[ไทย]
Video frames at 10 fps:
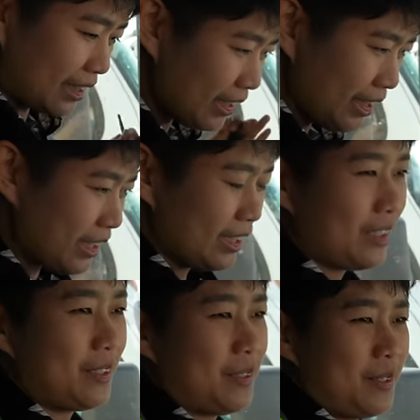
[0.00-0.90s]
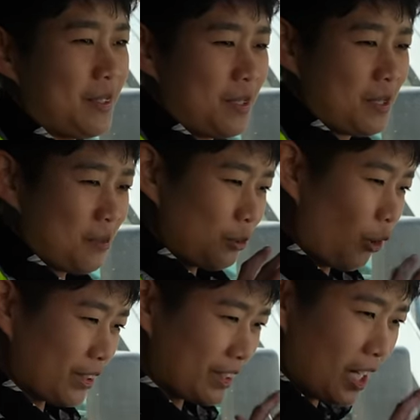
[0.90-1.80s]
ที่ร
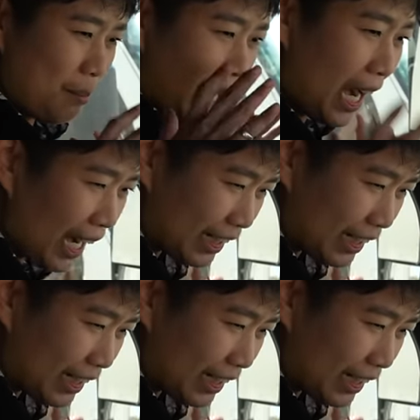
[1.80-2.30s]
ถเยอะมาก